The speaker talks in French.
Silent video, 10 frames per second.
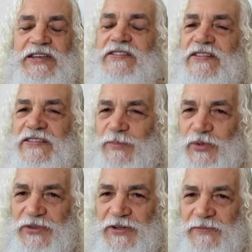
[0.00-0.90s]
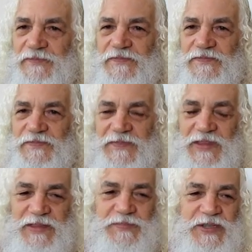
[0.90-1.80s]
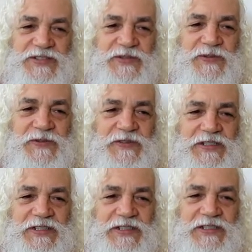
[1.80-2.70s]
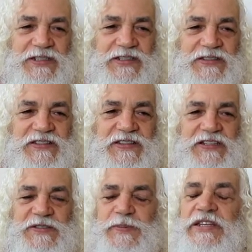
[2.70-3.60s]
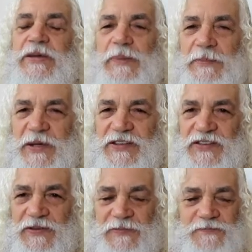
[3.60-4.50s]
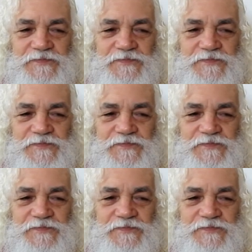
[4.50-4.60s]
est très important parce que si l'esprit n'est pas présent,